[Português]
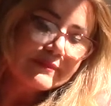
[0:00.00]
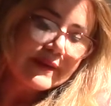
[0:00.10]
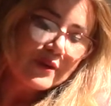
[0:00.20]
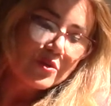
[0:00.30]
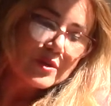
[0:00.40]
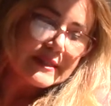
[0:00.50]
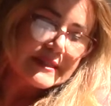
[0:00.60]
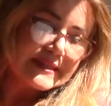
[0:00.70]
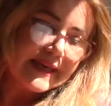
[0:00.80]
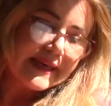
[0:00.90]
ele
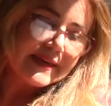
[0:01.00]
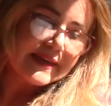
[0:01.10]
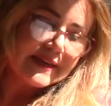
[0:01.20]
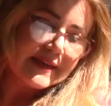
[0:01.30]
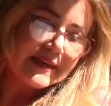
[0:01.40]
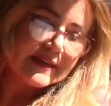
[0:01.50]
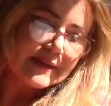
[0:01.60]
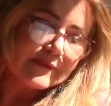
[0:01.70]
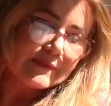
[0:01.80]
consegue, né,